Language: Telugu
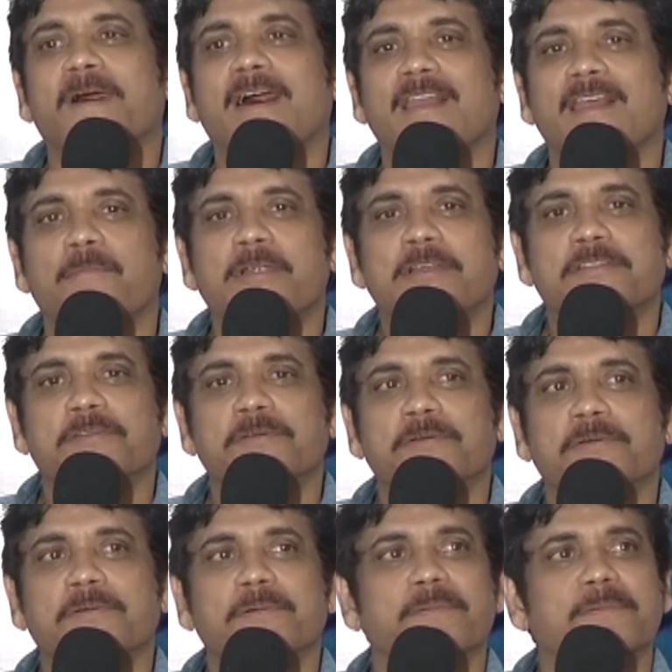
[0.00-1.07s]
ఆలియా భట్తో
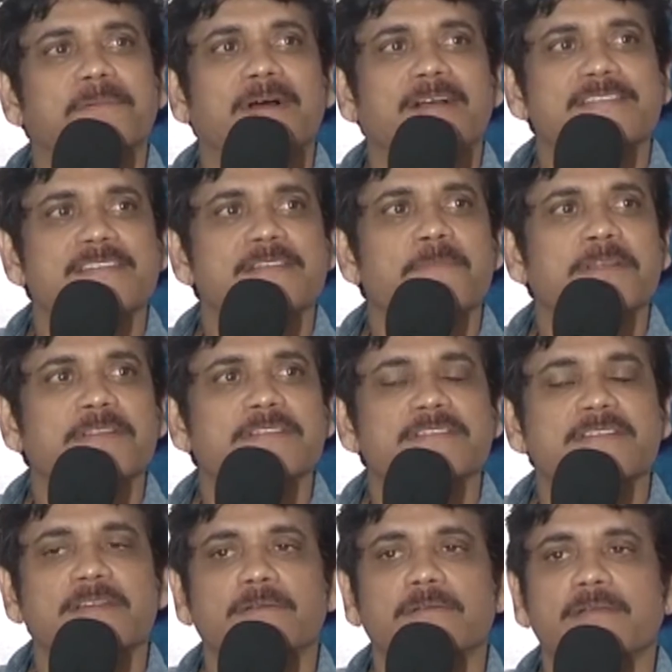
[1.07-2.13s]
ఆ సినిమా
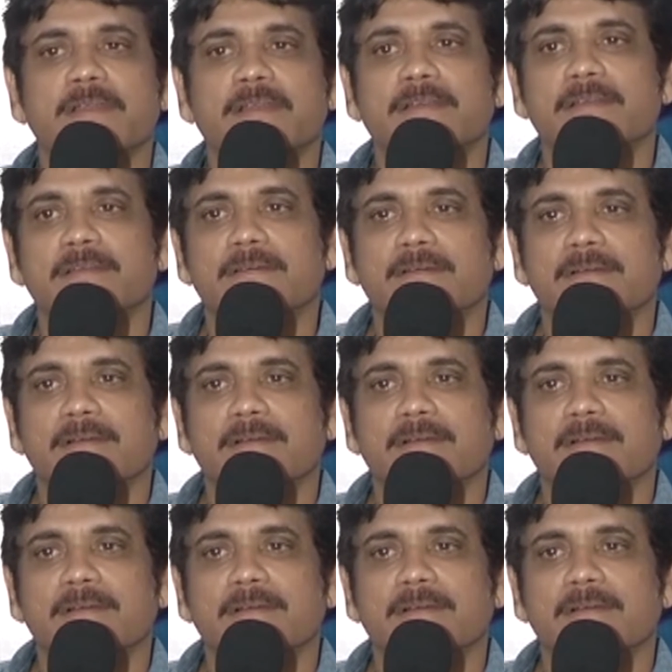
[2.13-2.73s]
తీశారు అండ్